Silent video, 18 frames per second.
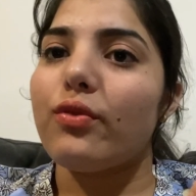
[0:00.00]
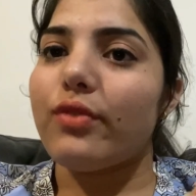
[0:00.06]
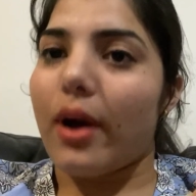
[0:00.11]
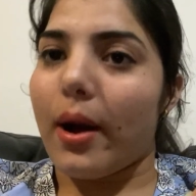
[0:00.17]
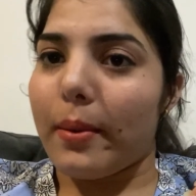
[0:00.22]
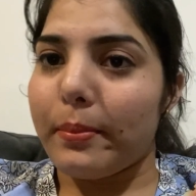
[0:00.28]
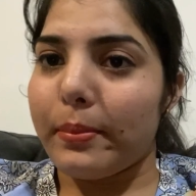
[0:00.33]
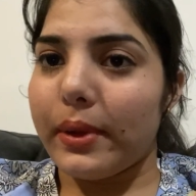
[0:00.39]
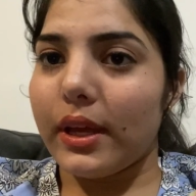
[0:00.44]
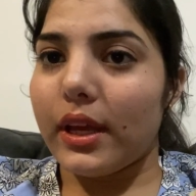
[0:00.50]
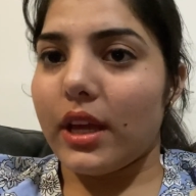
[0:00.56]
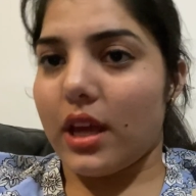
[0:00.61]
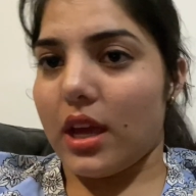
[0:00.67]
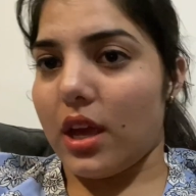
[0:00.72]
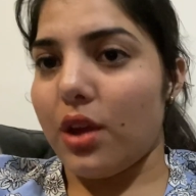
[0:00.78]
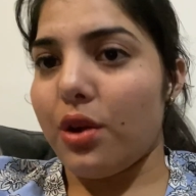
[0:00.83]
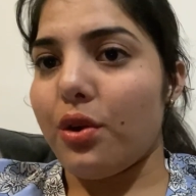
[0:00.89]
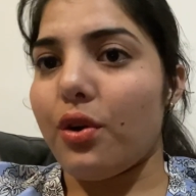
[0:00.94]
वहाँ पे
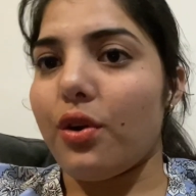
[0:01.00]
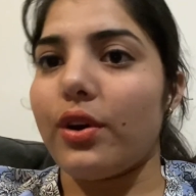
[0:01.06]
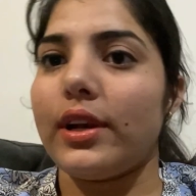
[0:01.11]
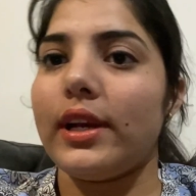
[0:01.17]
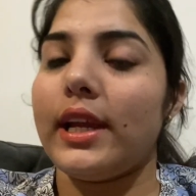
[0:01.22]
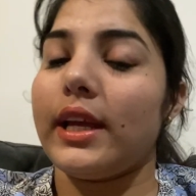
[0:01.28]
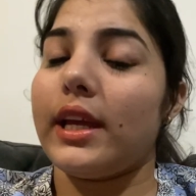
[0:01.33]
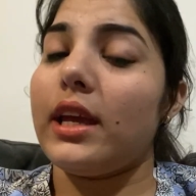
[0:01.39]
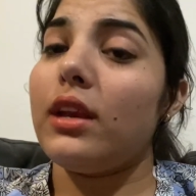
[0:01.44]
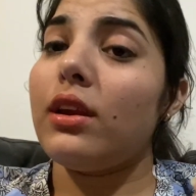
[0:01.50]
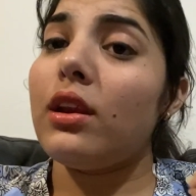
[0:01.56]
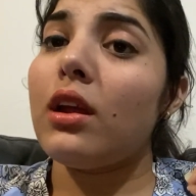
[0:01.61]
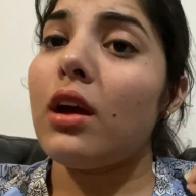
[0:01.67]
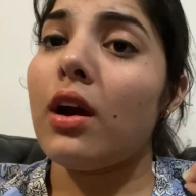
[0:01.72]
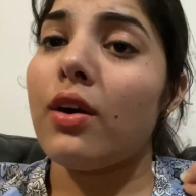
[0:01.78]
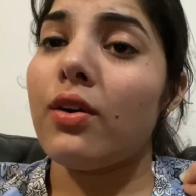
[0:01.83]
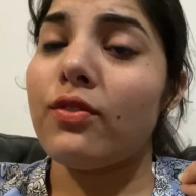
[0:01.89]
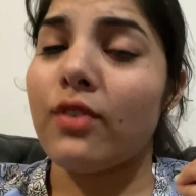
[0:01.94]
गए और लेकिन
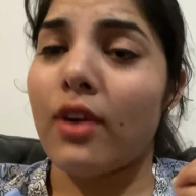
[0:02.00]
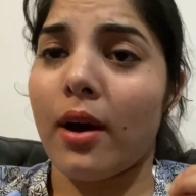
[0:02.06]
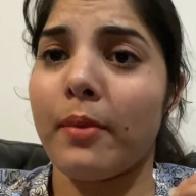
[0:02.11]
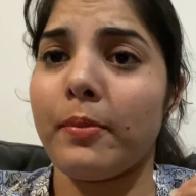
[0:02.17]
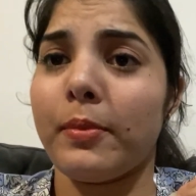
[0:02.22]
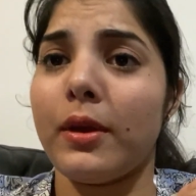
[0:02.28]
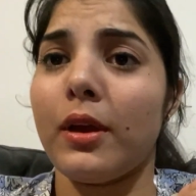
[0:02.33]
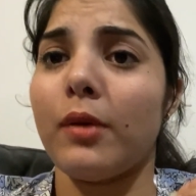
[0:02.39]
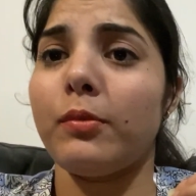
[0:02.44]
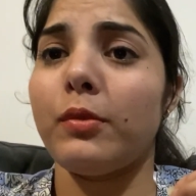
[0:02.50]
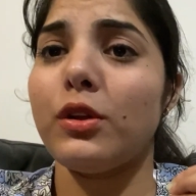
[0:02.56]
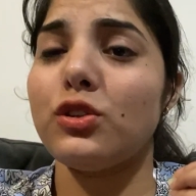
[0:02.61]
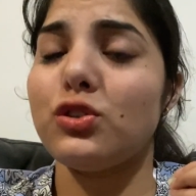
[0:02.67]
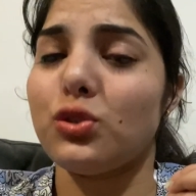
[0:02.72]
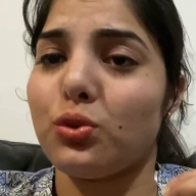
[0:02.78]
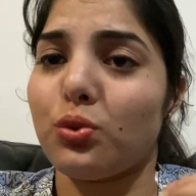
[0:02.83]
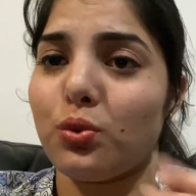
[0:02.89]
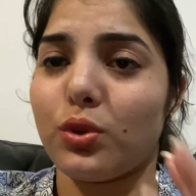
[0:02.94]
वहाँ पे
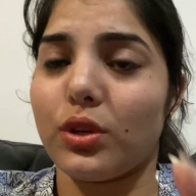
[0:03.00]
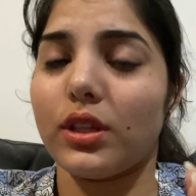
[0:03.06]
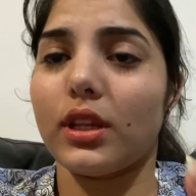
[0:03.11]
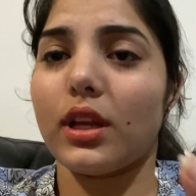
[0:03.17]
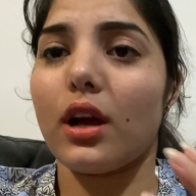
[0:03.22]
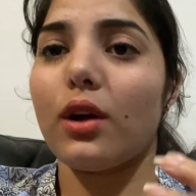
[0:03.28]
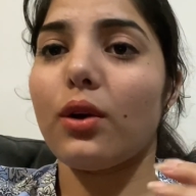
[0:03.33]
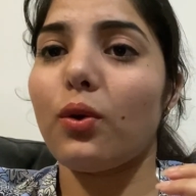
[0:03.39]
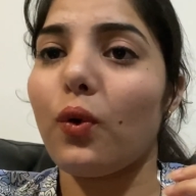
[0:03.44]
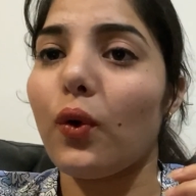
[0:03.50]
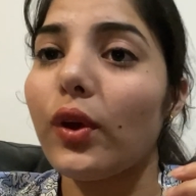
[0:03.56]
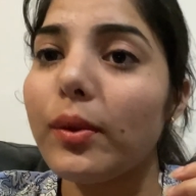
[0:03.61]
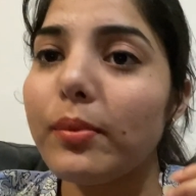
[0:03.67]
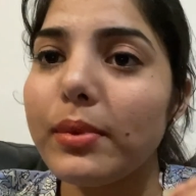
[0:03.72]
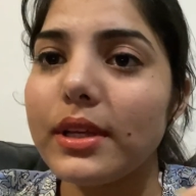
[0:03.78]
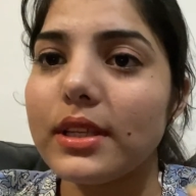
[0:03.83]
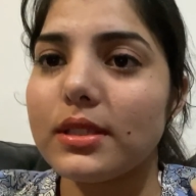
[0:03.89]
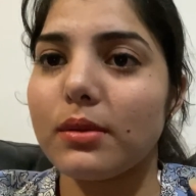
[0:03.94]
हमें ज़रूरत का
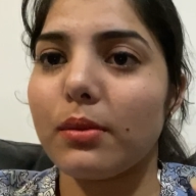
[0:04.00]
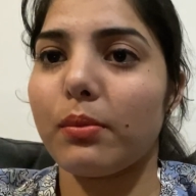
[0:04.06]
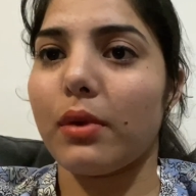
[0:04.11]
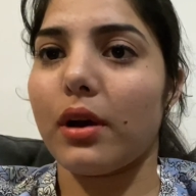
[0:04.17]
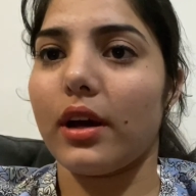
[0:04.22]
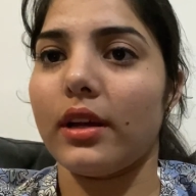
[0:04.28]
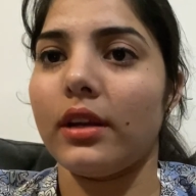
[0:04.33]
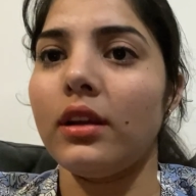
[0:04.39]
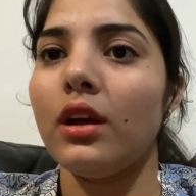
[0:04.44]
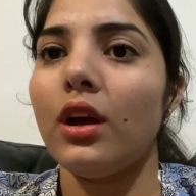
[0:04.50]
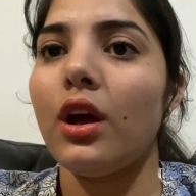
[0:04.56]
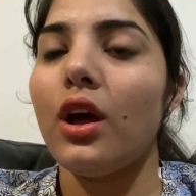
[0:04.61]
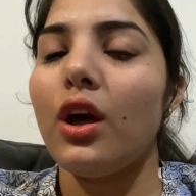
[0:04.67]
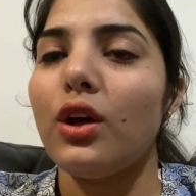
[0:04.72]
कोई भी सामान